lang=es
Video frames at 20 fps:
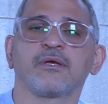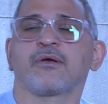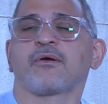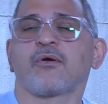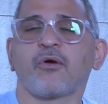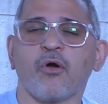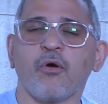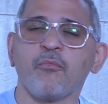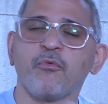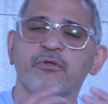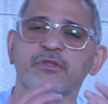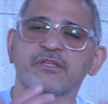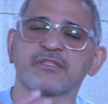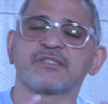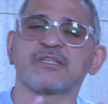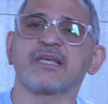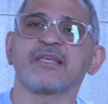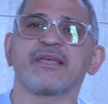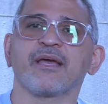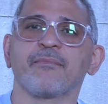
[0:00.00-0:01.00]
como
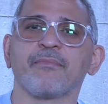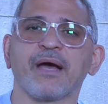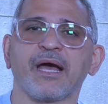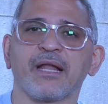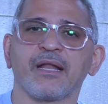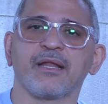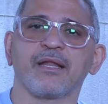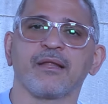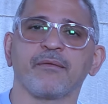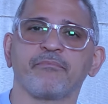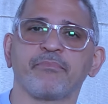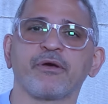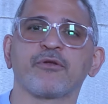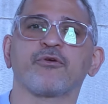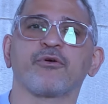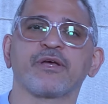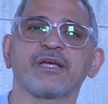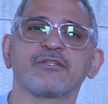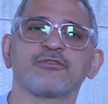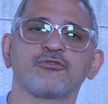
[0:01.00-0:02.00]
desee llamarle,
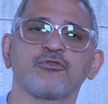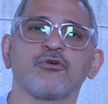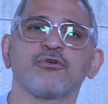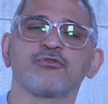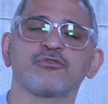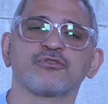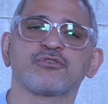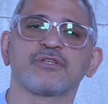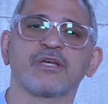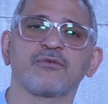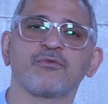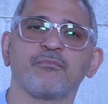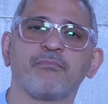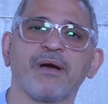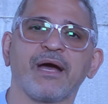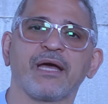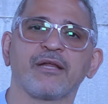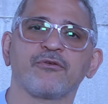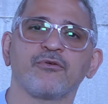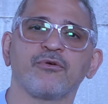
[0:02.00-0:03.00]
pero que todo ser
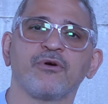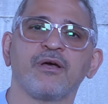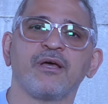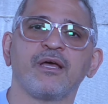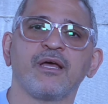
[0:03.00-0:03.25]
humano